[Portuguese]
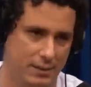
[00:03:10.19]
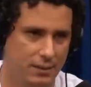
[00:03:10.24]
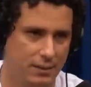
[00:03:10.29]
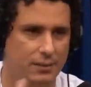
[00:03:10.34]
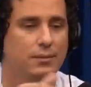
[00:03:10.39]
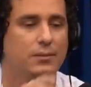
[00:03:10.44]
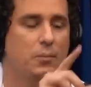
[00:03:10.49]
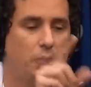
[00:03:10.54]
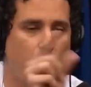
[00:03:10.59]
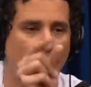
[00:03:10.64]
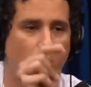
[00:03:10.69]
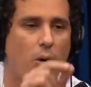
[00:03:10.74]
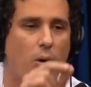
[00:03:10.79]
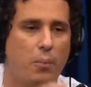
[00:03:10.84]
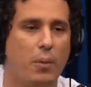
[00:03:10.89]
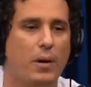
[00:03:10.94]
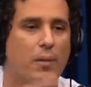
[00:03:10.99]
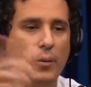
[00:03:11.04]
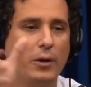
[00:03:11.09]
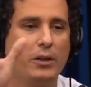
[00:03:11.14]
um pouco
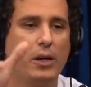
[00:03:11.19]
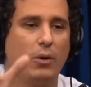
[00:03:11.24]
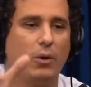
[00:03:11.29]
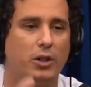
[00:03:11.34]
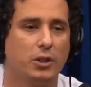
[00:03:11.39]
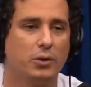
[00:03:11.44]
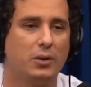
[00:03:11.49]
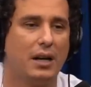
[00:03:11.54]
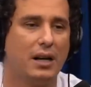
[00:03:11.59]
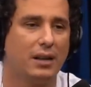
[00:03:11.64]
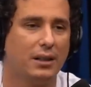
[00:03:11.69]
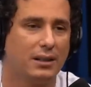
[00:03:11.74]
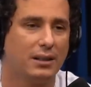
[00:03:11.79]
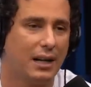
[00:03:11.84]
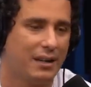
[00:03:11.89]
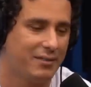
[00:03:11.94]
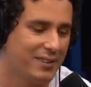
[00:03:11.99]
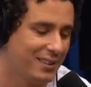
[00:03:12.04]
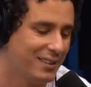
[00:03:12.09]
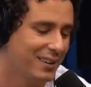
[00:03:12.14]
para poder continuar
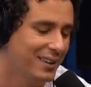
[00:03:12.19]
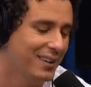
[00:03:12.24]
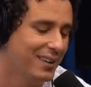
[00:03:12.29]
gravando.